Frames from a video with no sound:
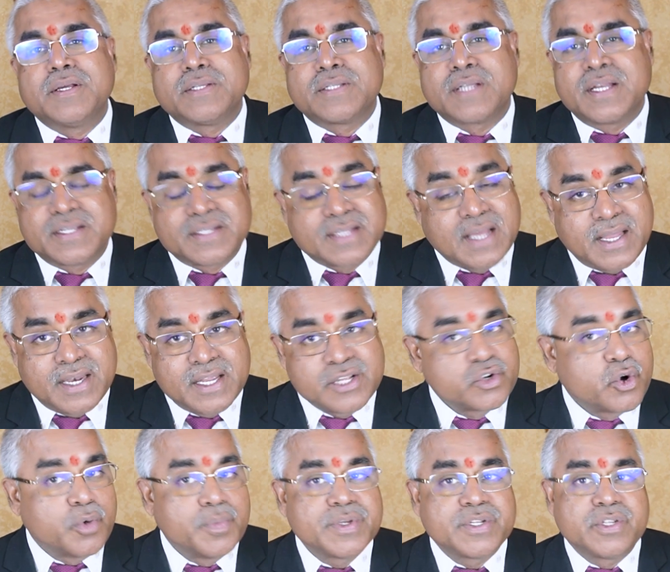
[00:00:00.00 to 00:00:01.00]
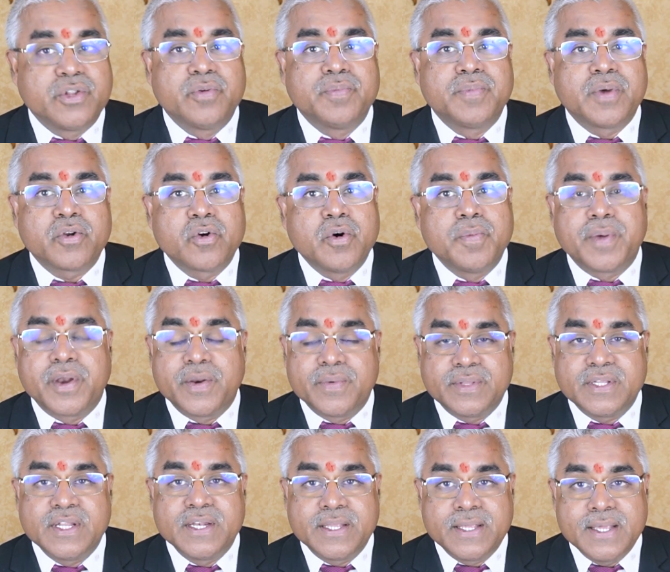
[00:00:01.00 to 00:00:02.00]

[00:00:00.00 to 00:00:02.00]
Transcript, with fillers: संस्था ने 24 नवंबर को परिवर्तन